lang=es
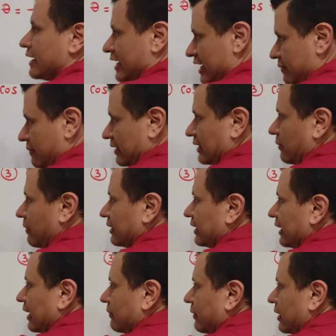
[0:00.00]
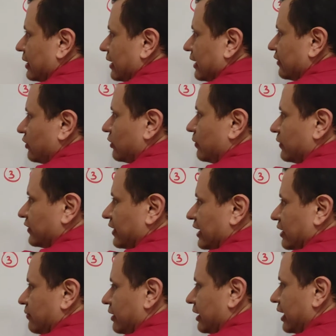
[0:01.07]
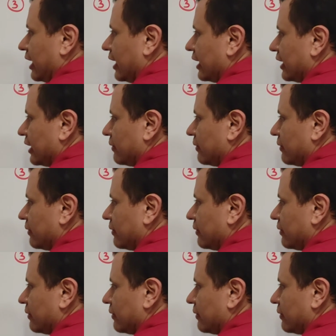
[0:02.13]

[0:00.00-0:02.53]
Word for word: y matemáticamente esto se elimina